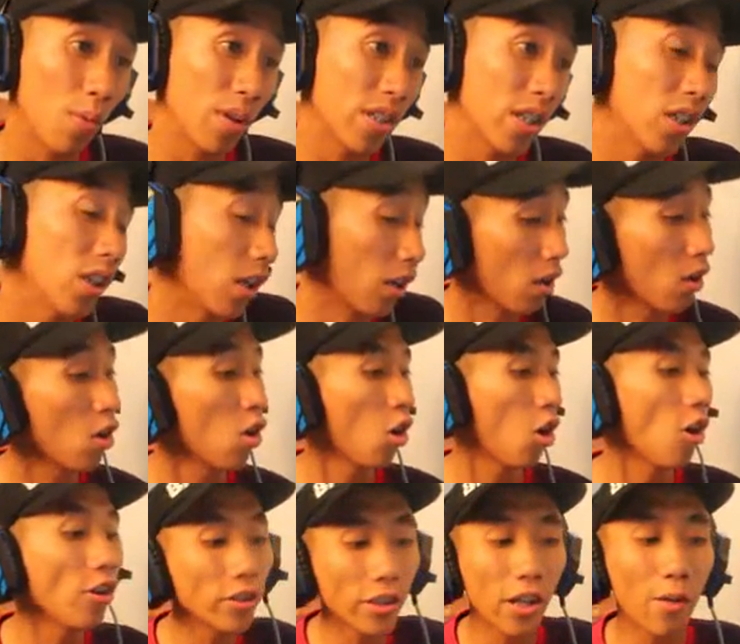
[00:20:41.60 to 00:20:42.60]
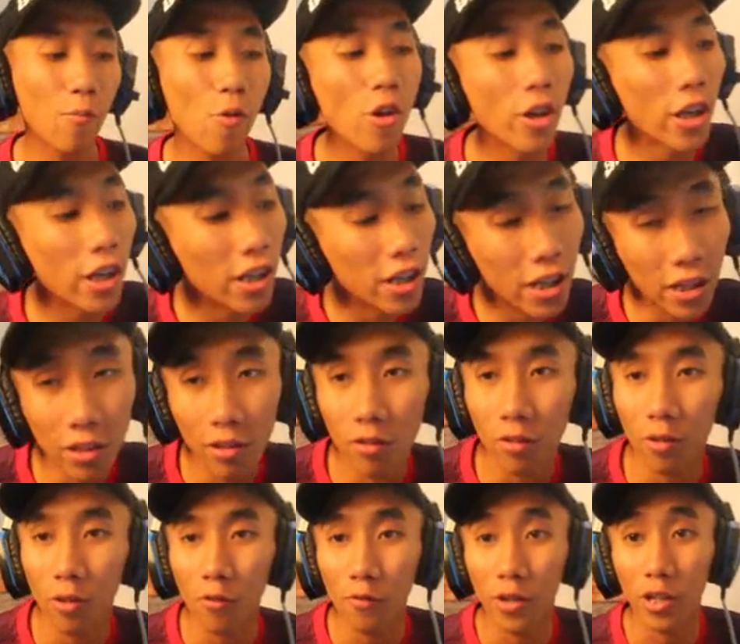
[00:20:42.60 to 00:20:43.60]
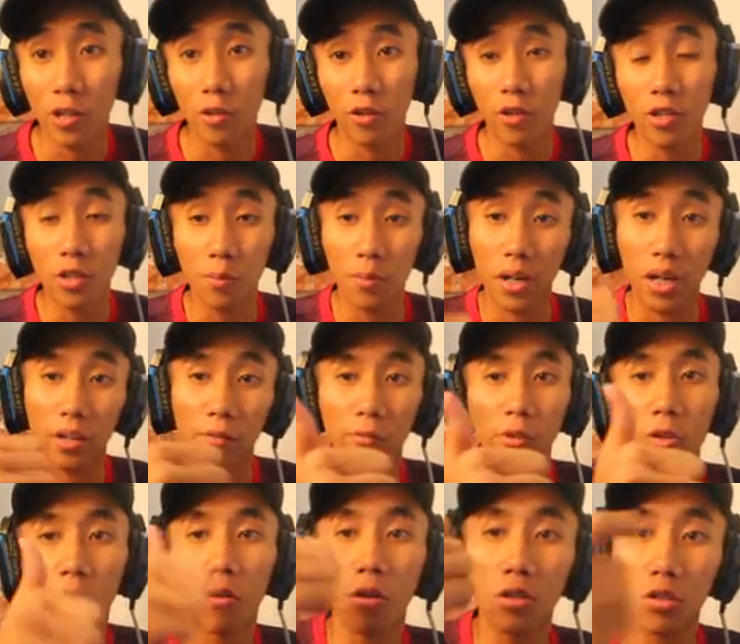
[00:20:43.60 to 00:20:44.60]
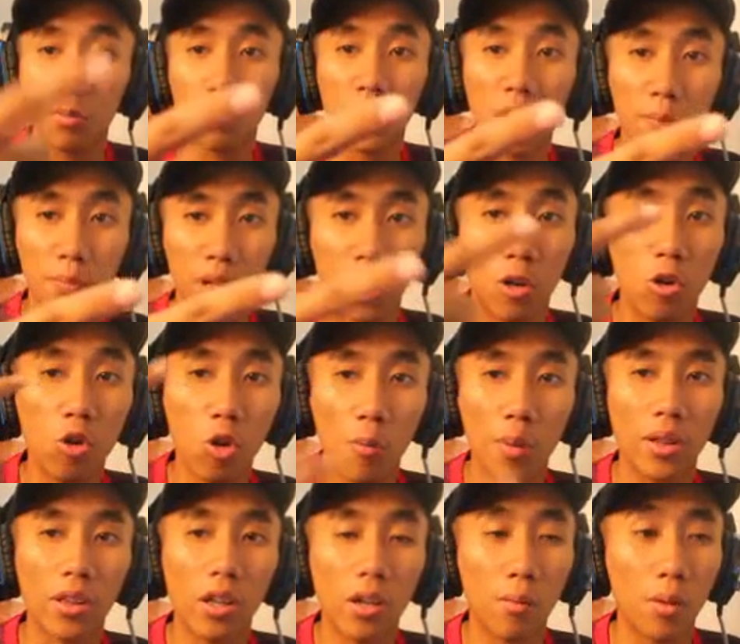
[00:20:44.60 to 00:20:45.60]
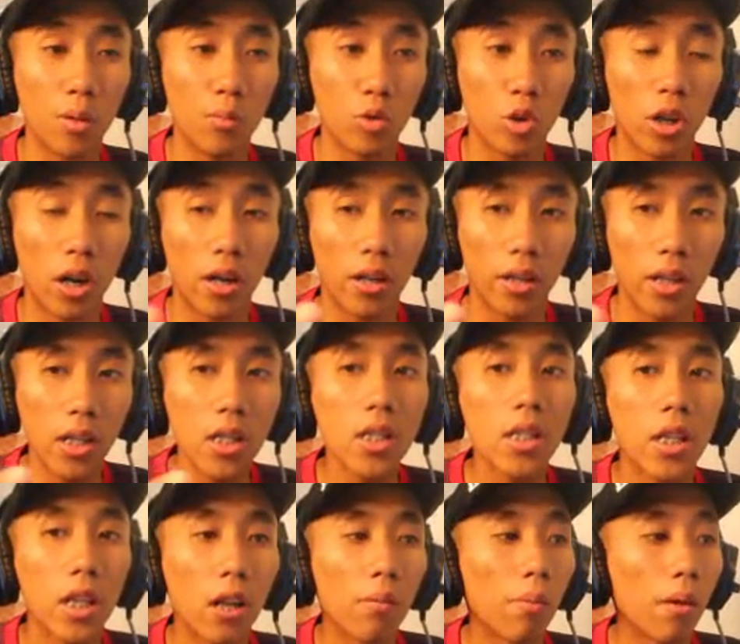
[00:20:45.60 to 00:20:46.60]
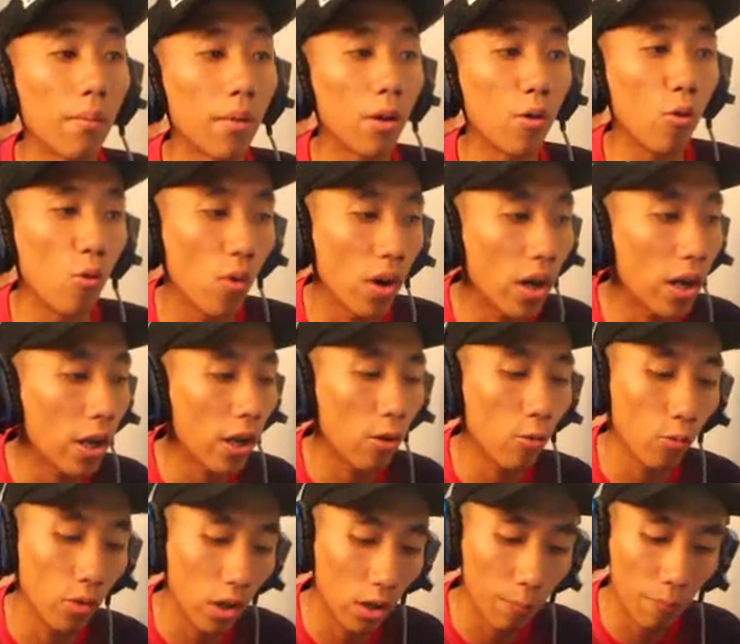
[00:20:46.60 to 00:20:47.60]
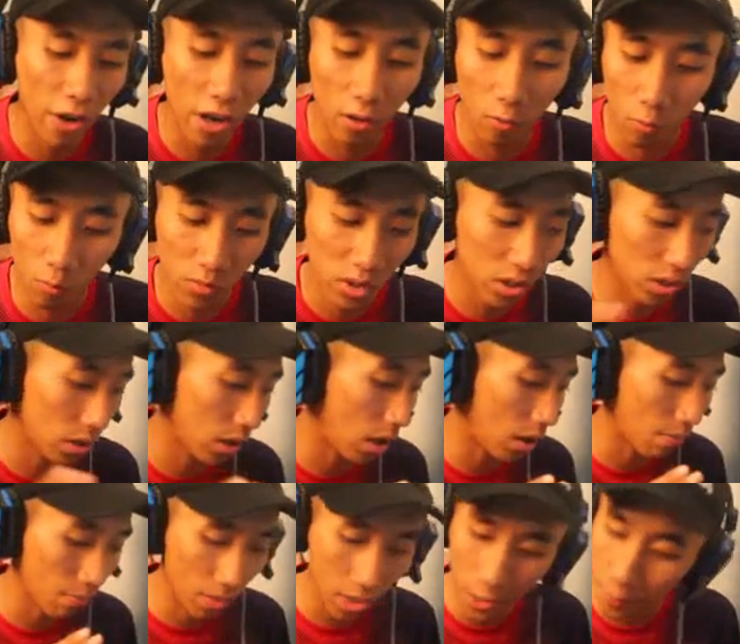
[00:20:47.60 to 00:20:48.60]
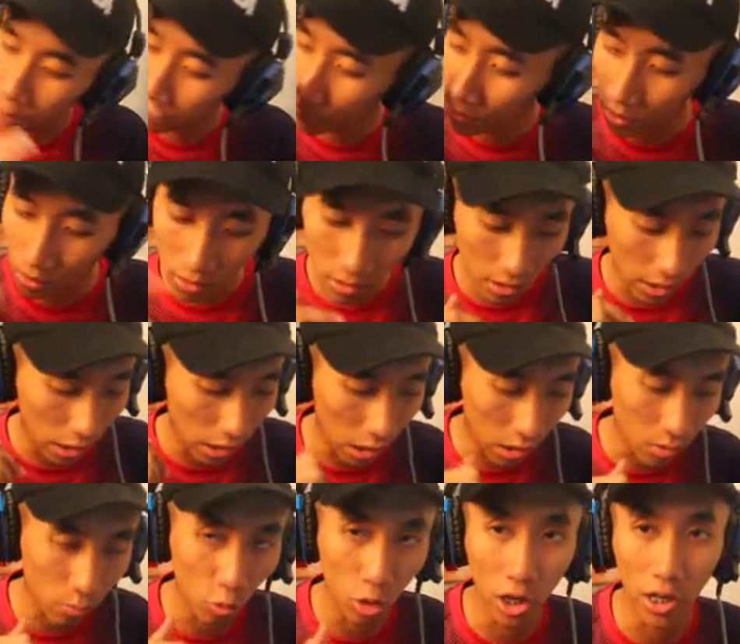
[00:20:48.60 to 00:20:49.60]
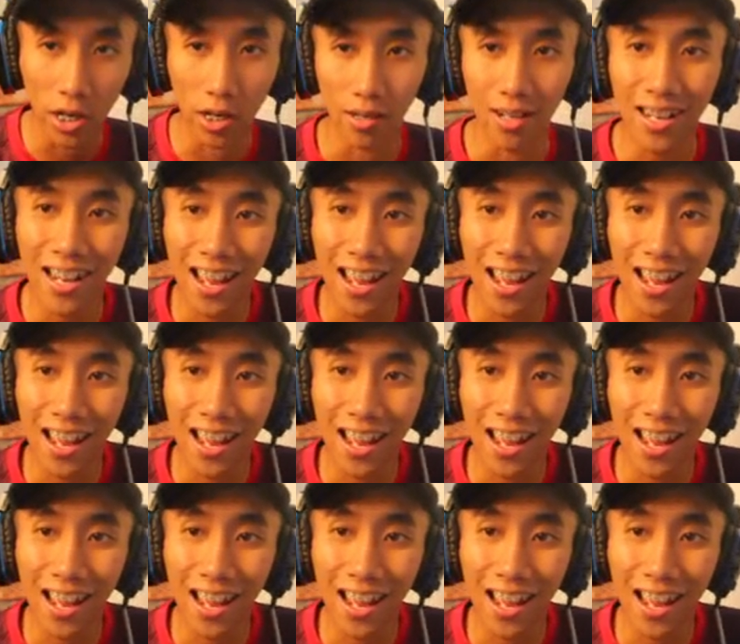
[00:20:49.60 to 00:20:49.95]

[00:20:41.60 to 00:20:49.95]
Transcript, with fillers: sama Citra oke mungkin itu dulu video gue jangan like video gue subscribe channel komentar gimana kalian skill PB gue yang udah vakum selama sekitar sebulanan